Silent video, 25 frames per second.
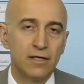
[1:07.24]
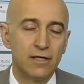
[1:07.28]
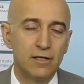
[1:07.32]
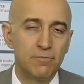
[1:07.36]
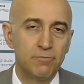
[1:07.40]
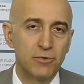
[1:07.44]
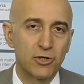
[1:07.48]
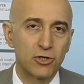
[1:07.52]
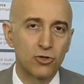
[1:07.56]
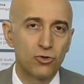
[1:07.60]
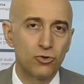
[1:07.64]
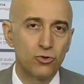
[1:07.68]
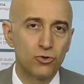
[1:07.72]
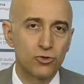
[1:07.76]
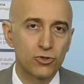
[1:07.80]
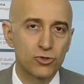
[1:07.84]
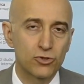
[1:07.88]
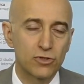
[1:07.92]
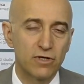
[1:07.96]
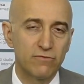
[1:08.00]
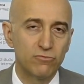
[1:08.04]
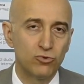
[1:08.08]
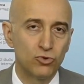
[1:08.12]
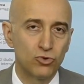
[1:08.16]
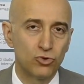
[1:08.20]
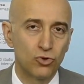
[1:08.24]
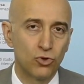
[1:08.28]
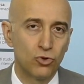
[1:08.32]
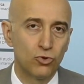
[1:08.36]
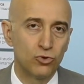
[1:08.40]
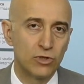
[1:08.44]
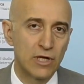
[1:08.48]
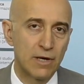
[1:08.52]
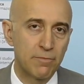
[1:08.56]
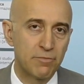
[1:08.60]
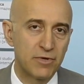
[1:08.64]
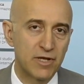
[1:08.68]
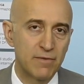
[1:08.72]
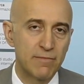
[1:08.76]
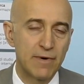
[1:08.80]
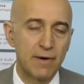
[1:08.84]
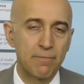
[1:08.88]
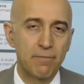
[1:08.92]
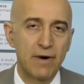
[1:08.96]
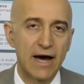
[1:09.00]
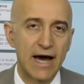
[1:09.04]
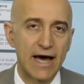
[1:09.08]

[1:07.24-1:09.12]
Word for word: Il percorso ha avuto una prima